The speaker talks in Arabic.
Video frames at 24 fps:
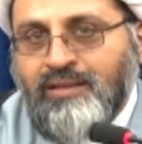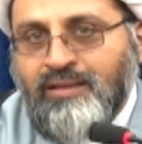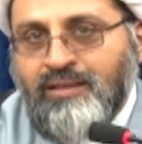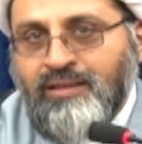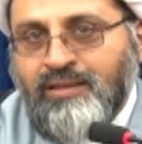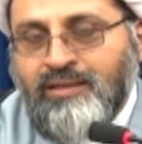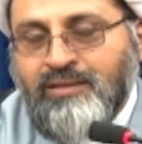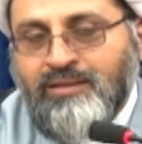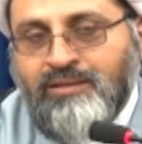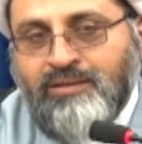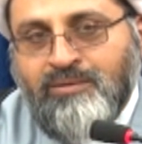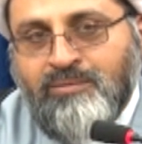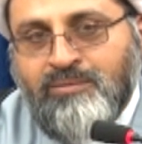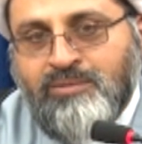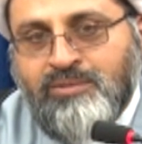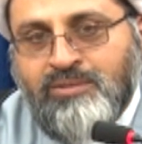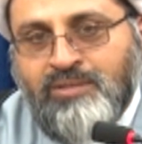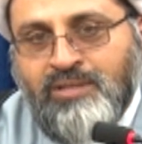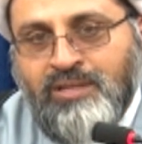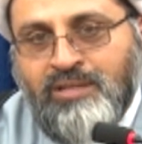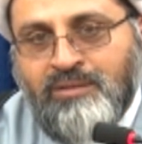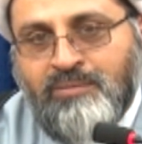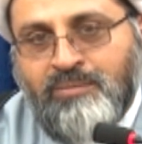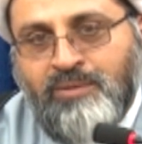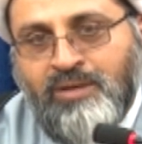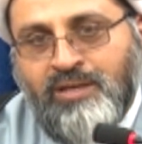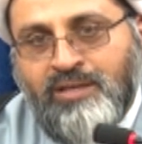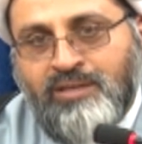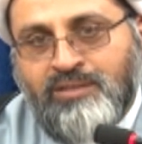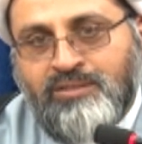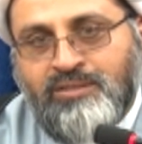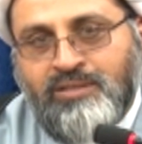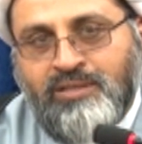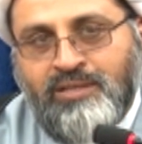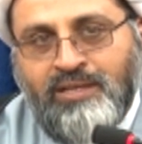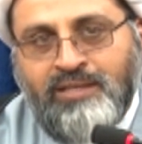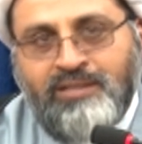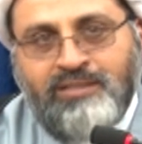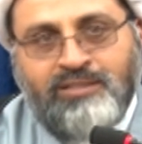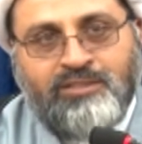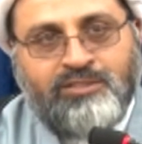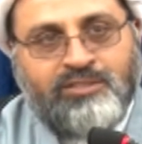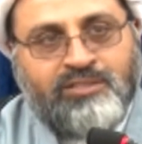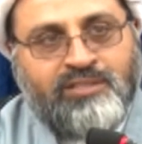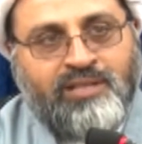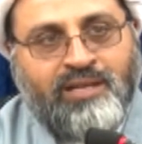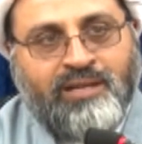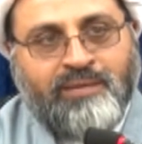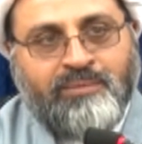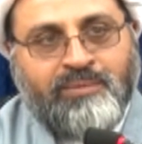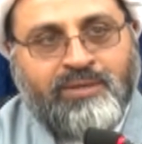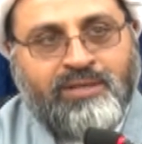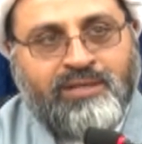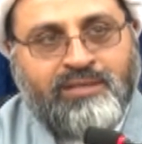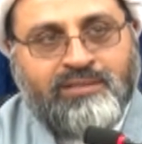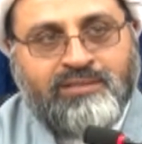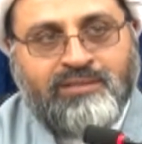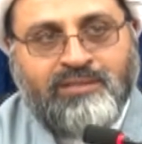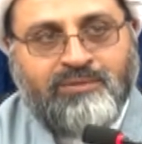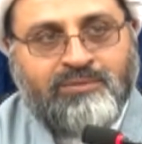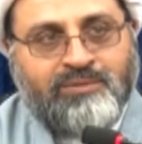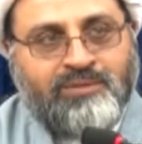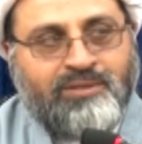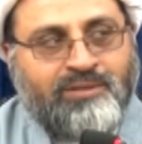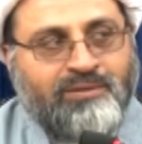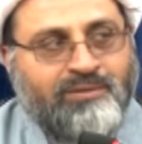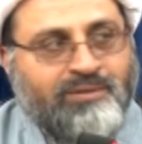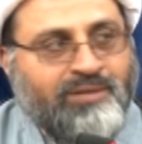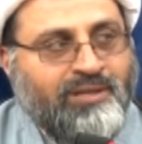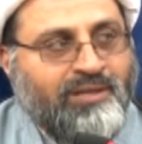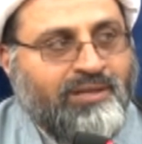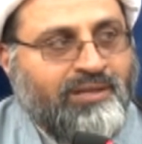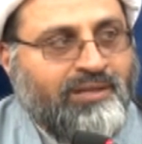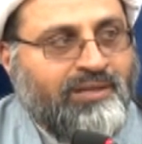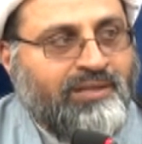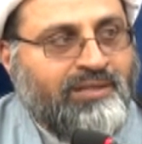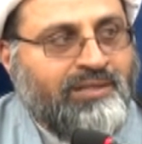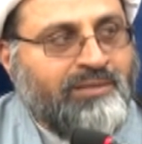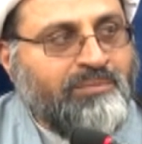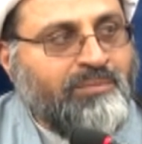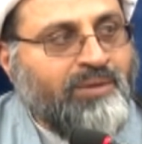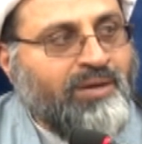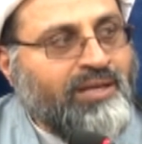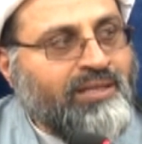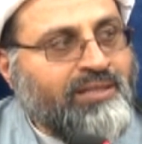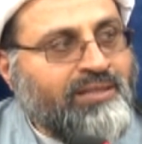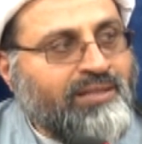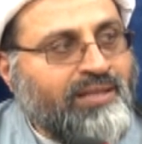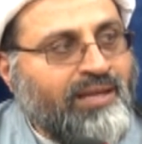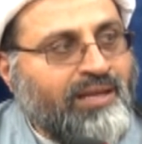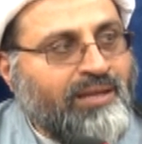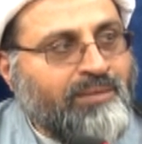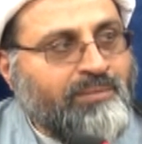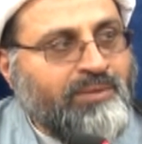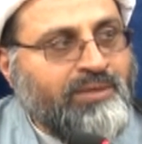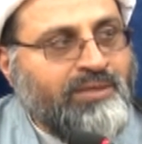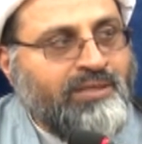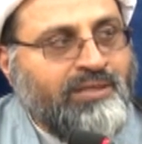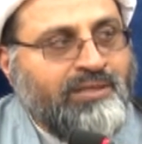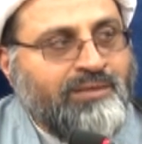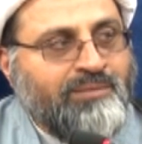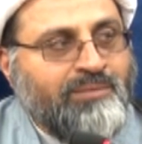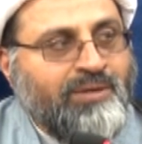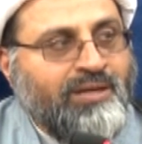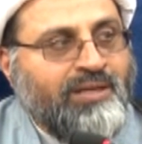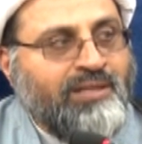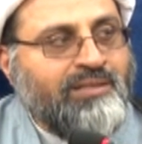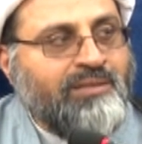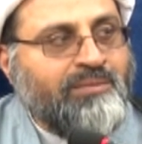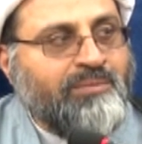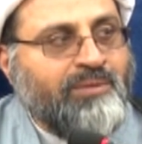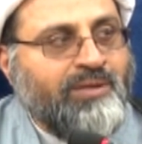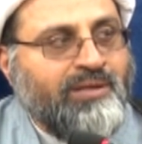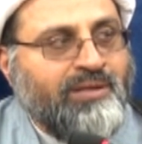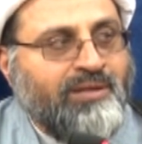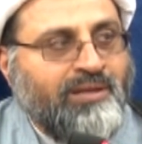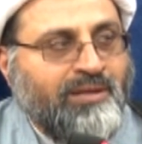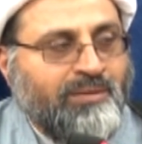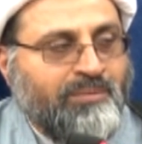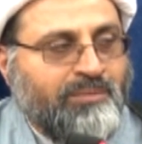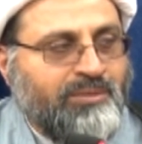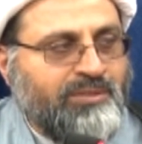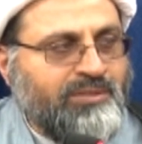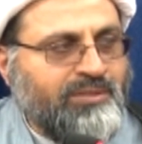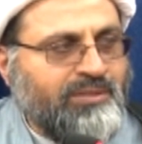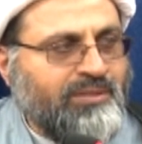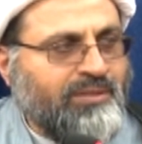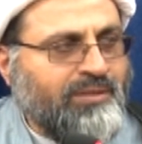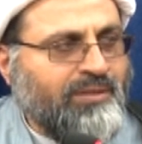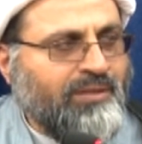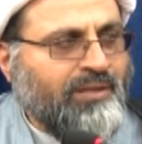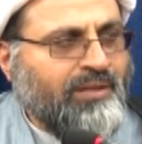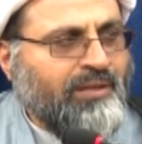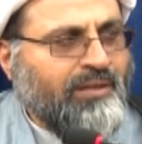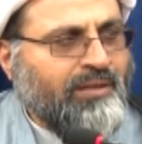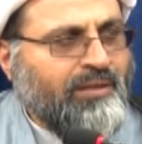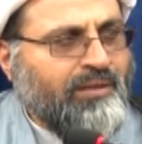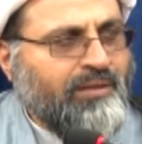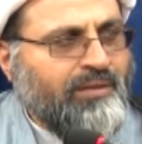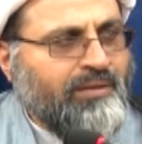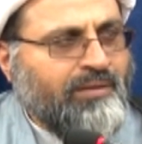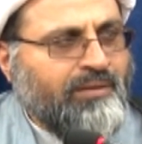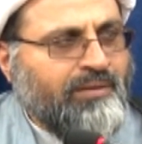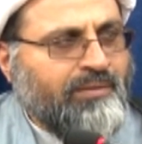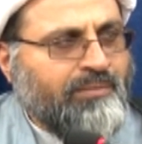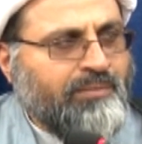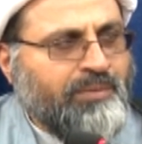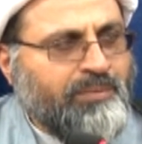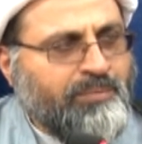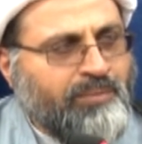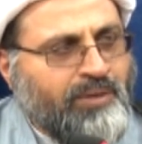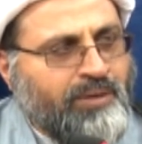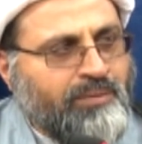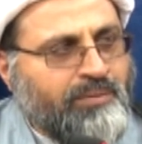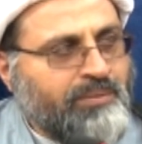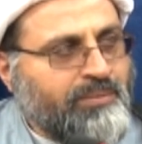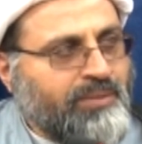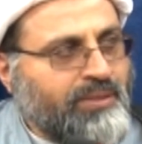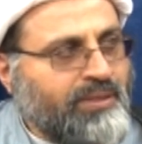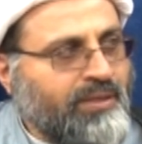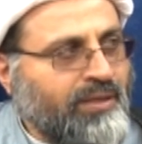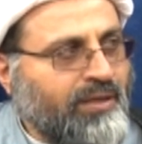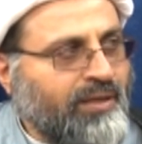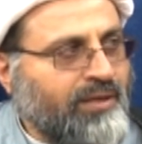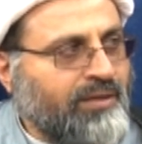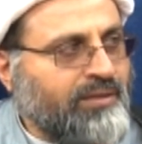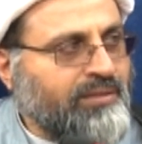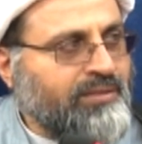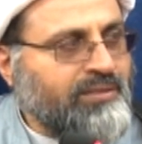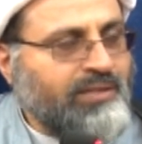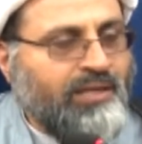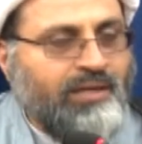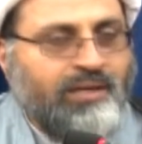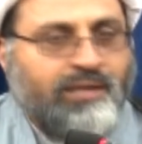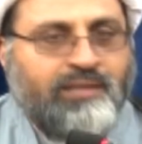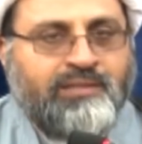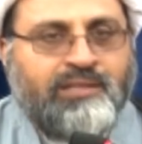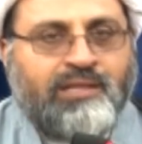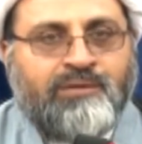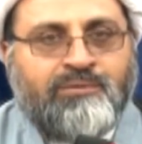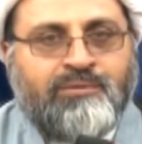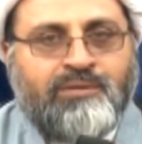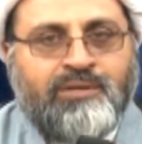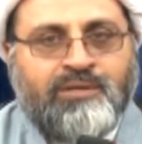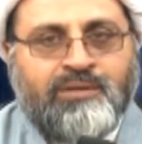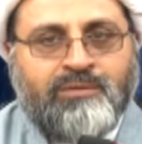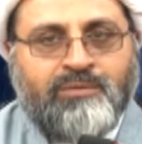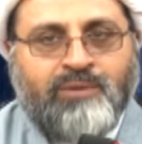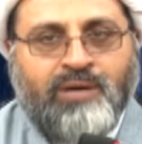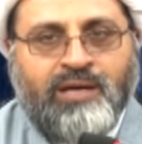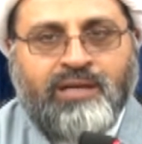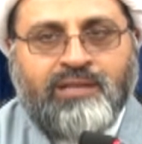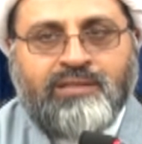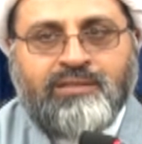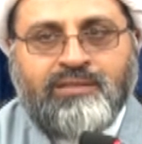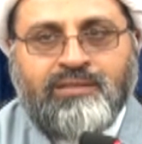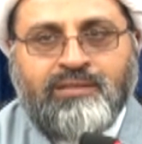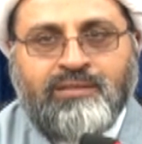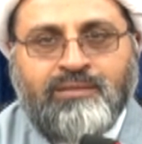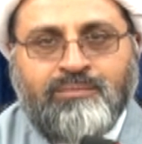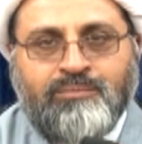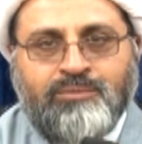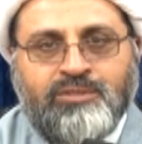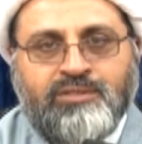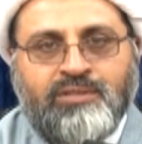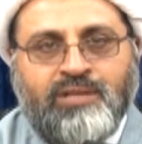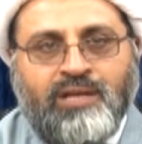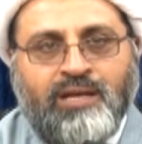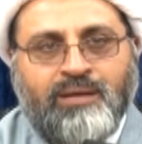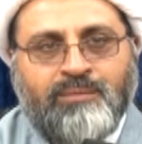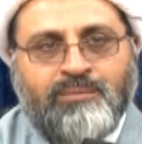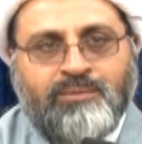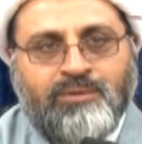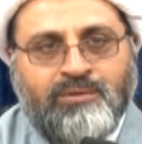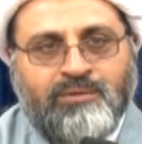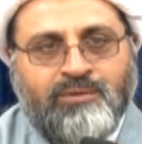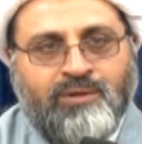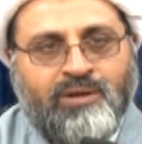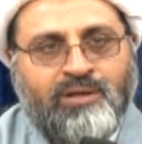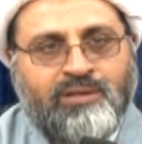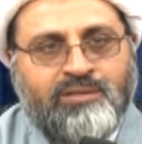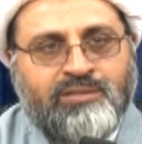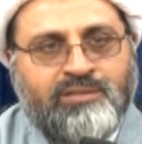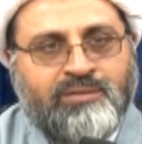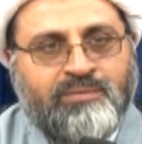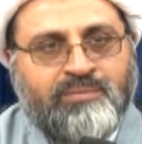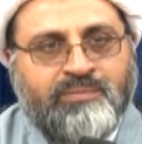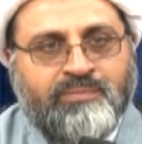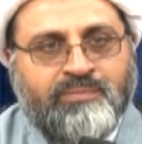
اليوم أستاذ ما أجي عندي شيء عمل أسوي لو لا اللي ما عنده عمل يعني ما عنده برنامج من باب المثال صلاة أول الوقت مستحب لو واجب